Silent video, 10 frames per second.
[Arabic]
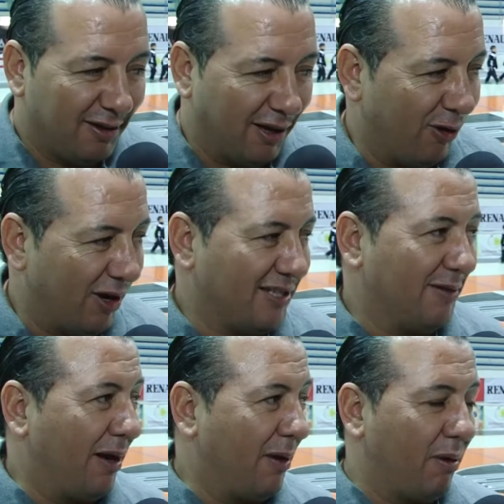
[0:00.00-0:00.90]
اول حاجه
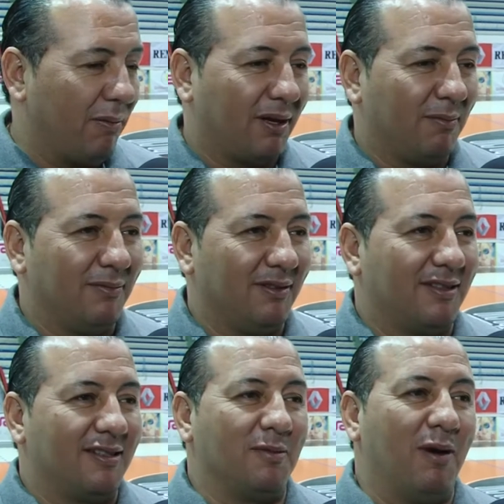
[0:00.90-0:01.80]
مرحبا بكم
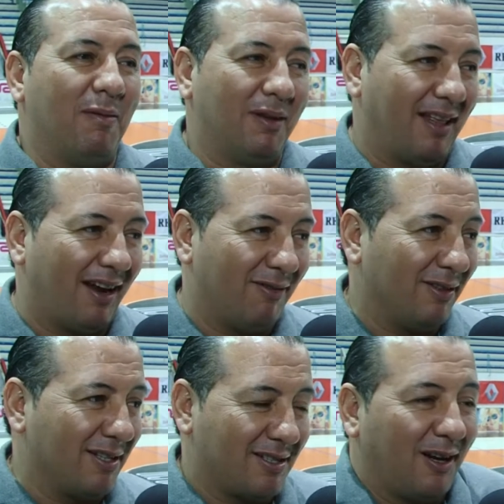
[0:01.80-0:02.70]
سي محمد تعرف
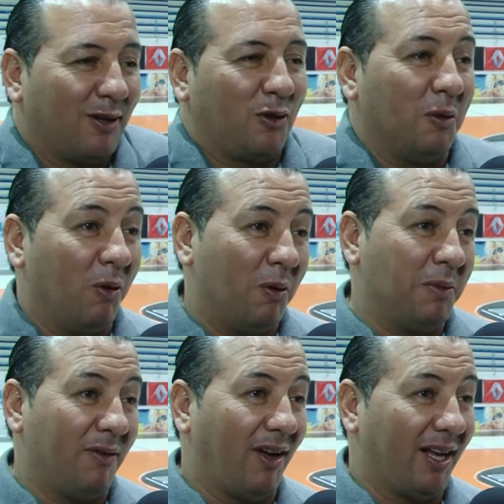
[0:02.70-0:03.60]
الانتصارات كل
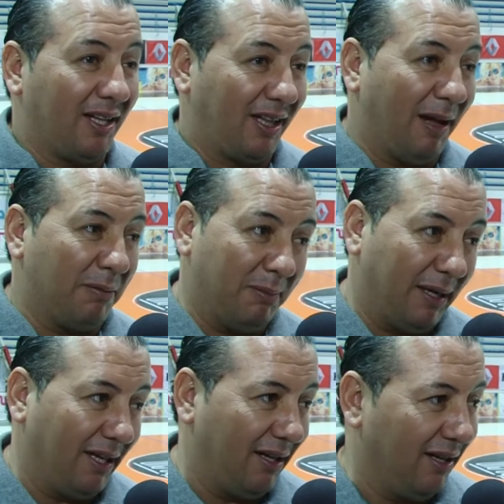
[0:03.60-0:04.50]
مهمين في حياه العبد
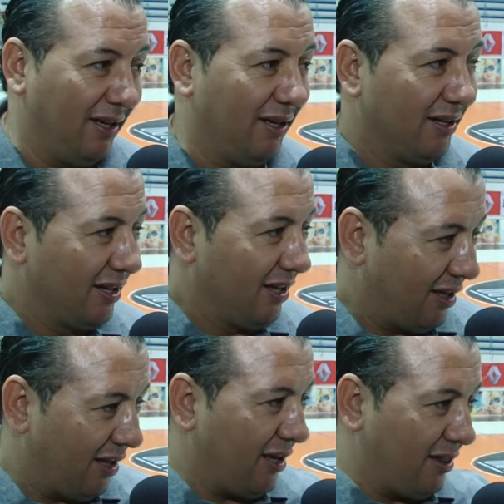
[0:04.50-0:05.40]
معناها
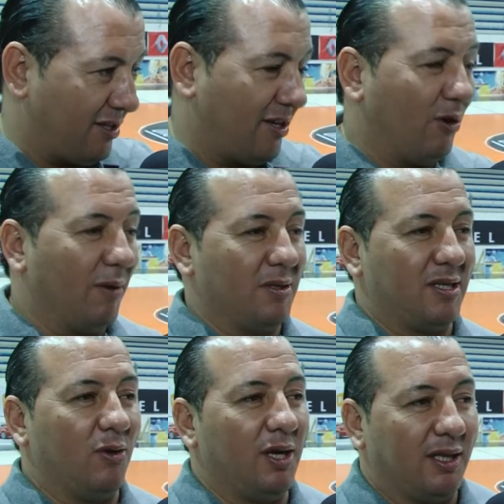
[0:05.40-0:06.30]
هذه جوله من
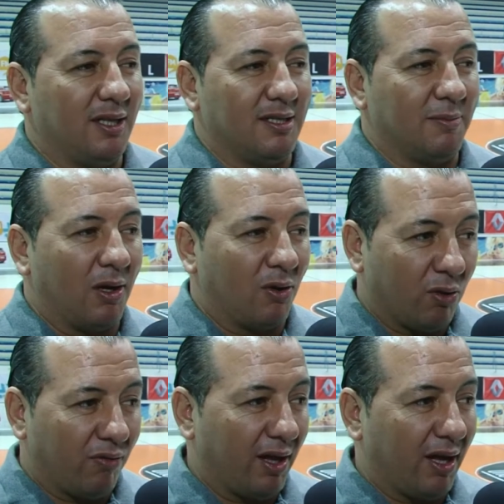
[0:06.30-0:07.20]
الجولات اللي لازمنا
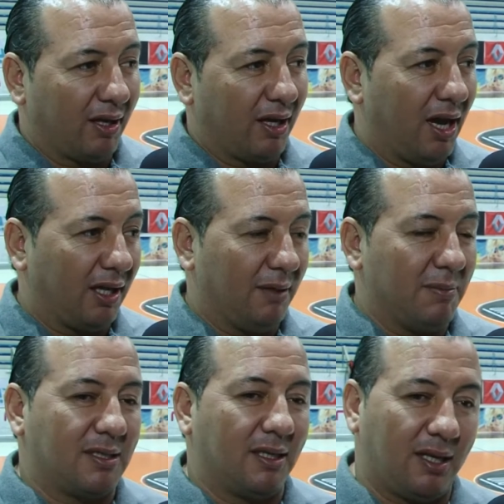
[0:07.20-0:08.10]
نكونوا فيها كالعاده
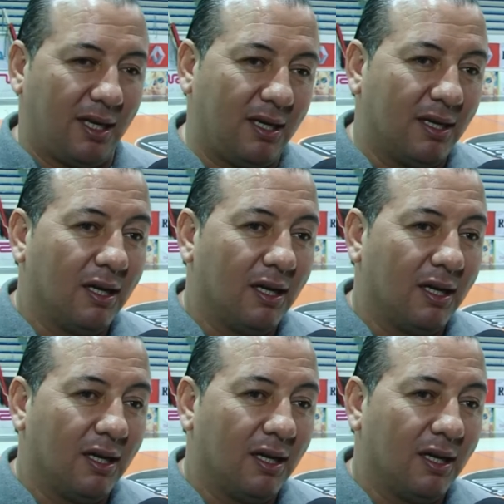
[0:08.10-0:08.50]
متصدرين